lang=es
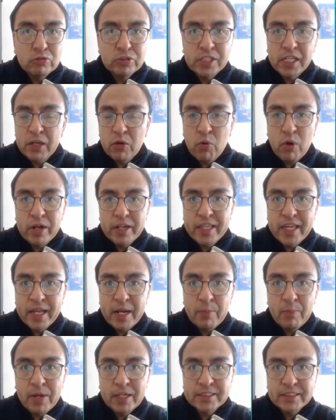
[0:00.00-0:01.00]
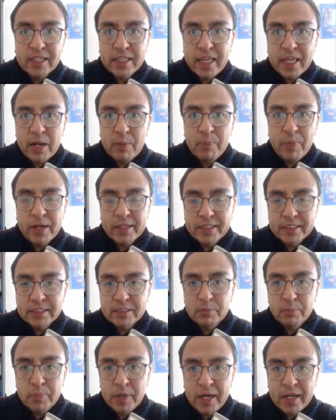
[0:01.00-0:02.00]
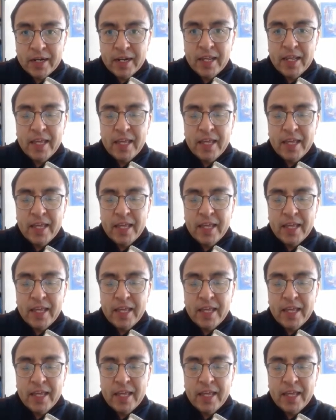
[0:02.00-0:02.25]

y cualquiera más que quiera participar